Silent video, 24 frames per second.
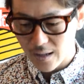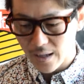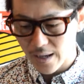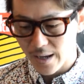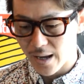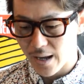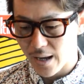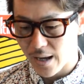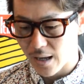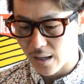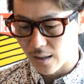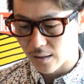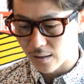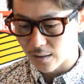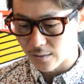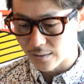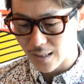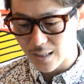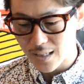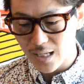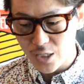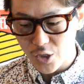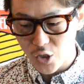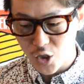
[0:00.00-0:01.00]

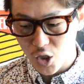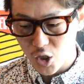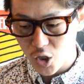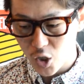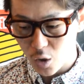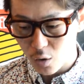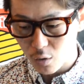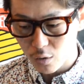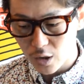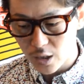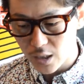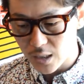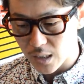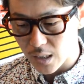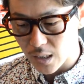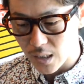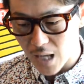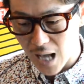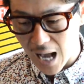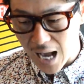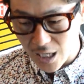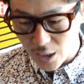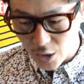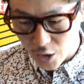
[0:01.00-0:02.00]
えー、76位に
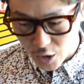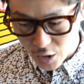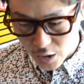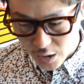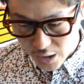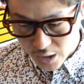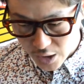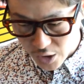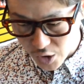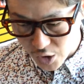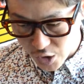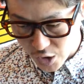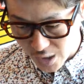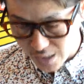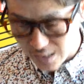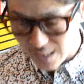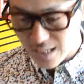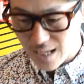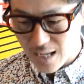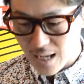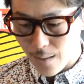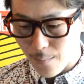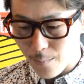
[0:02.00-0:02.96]
ランクインし、